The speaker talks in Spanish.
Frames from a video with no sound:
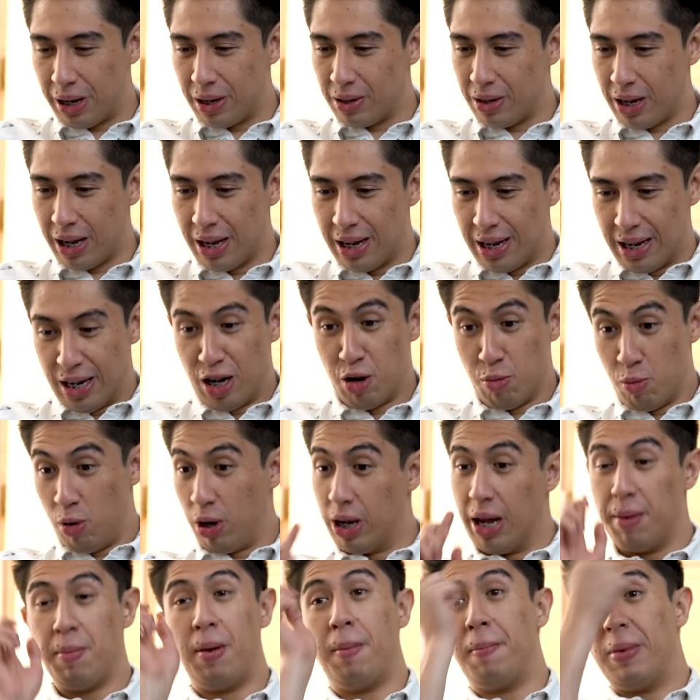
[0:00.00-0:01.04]
O sea, ni modo
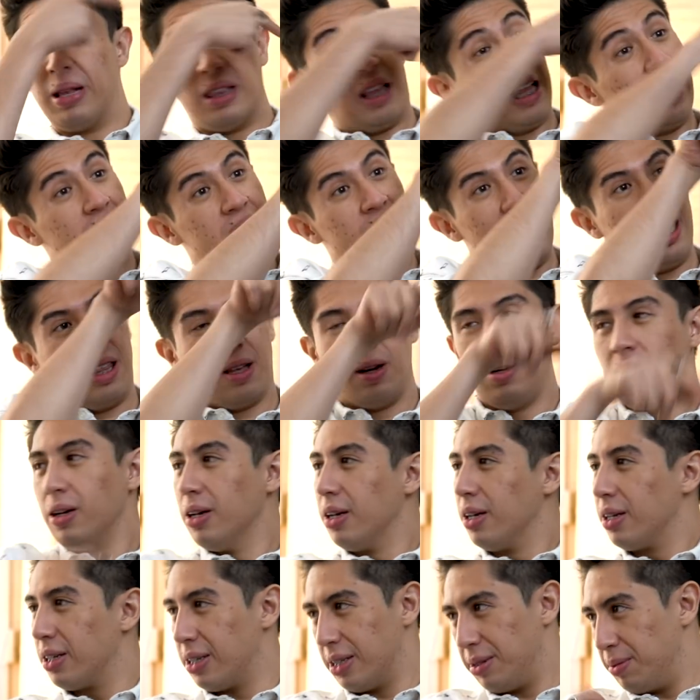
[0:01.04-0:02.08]
que me mete el dedo.
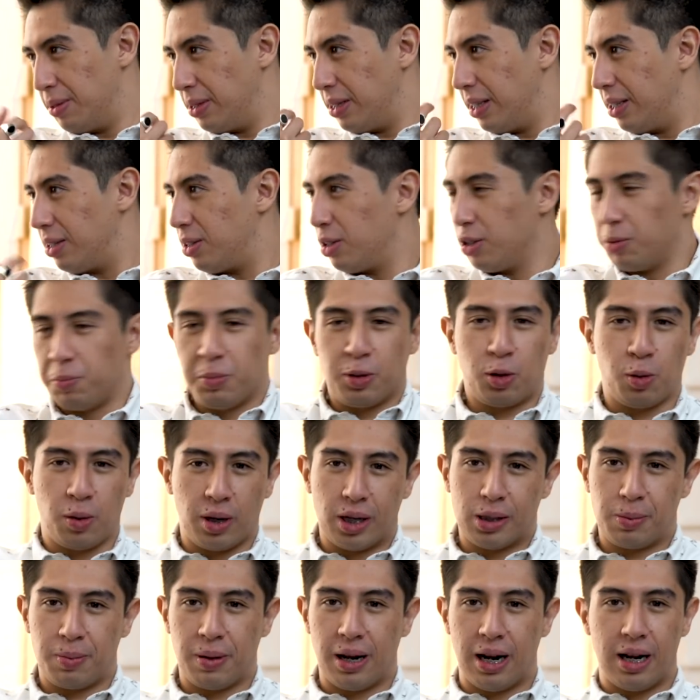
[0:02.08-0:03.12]
Y entonces me tuve
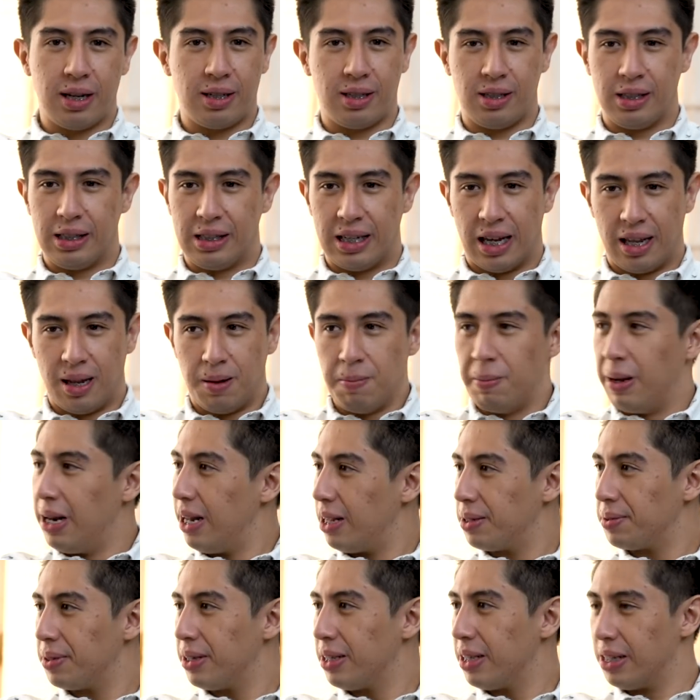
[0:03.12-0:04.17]
que esperar así, ya de
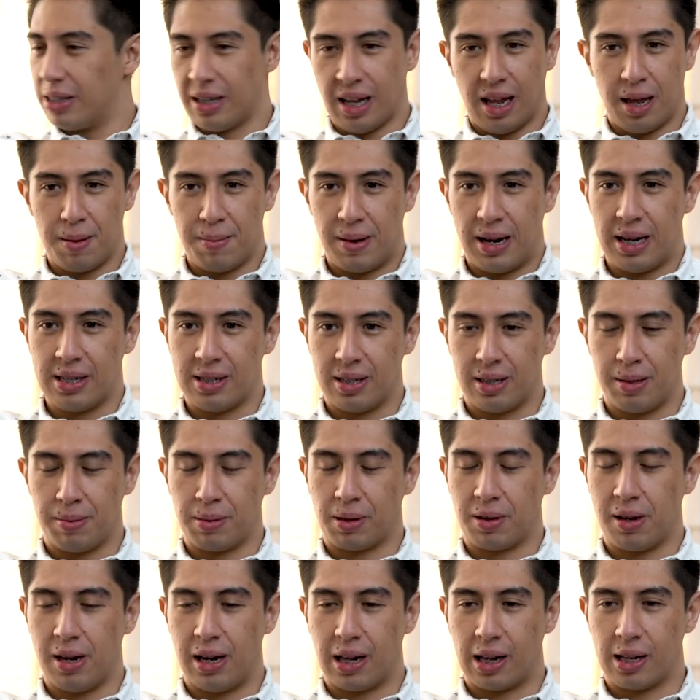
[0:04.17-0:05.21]
malas, güey. Ya estaba de malas, ya me
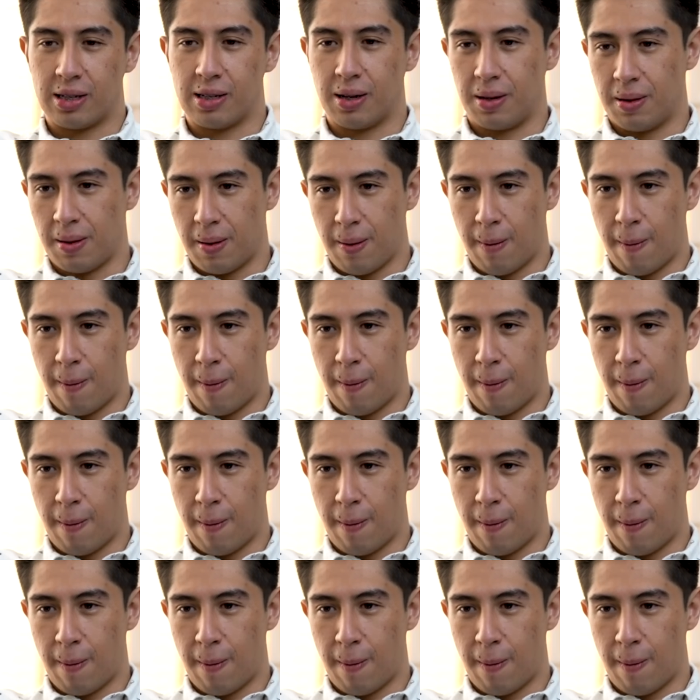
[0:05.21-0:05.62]
quedé a la casa.